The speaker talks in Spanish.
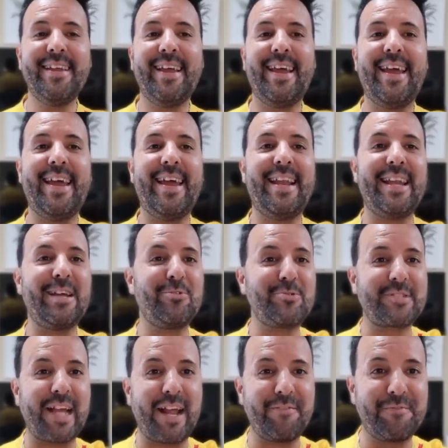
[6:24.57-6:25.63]
eh, le
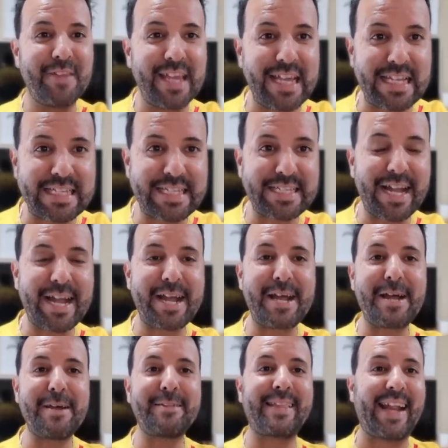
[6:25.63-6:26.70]
gusta la
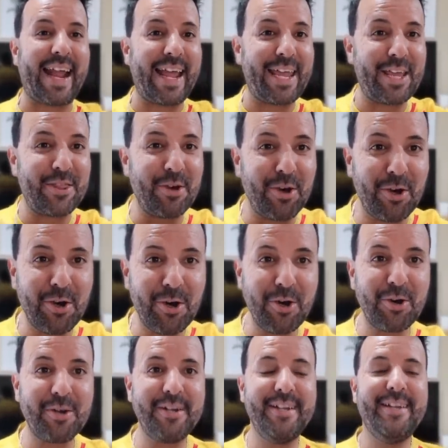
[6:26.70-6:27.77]
fiesta,
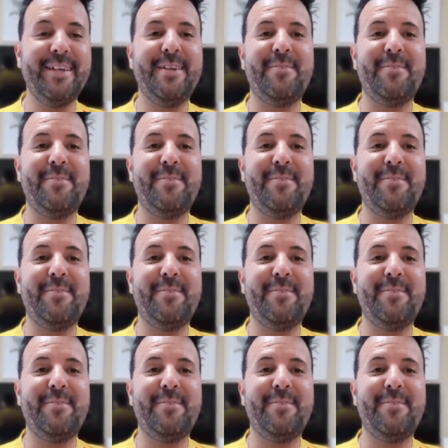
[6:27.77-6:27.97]
traidor.